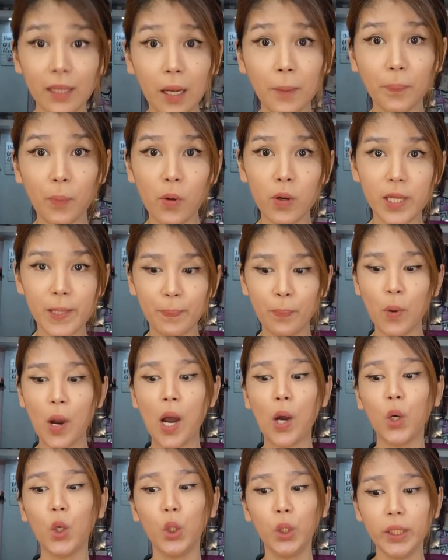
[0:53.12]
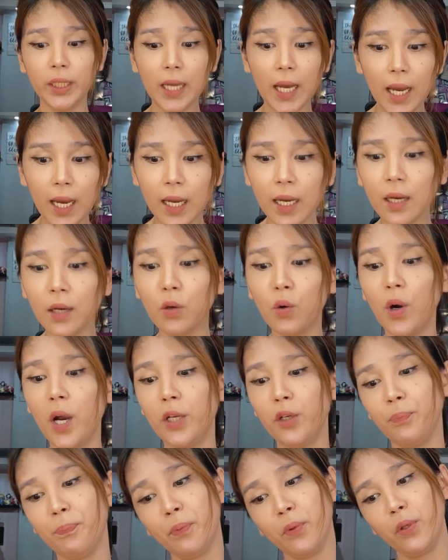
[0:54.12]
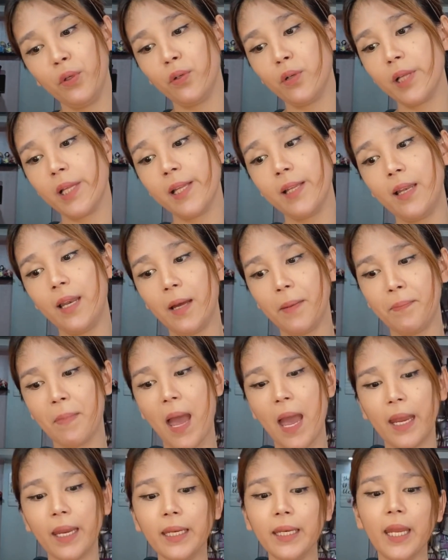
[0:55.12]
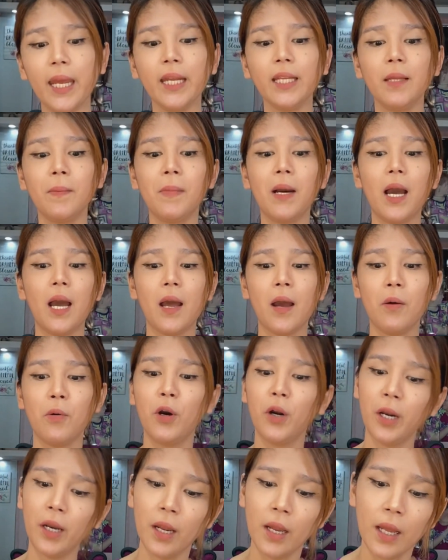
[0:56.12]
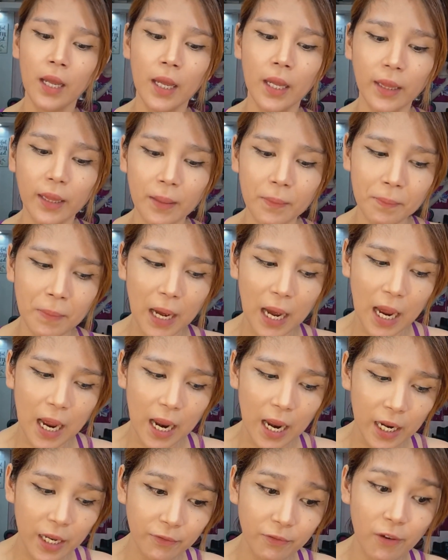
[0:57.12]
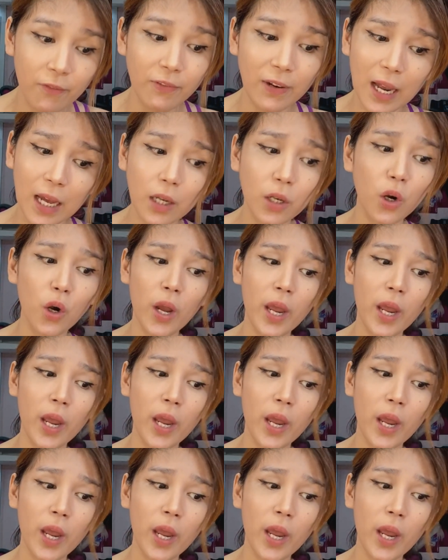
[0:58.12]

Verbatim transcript: nag-post po ako ng kung ano po yung gusto nilang marinig ng mga or mga iba vlog ko.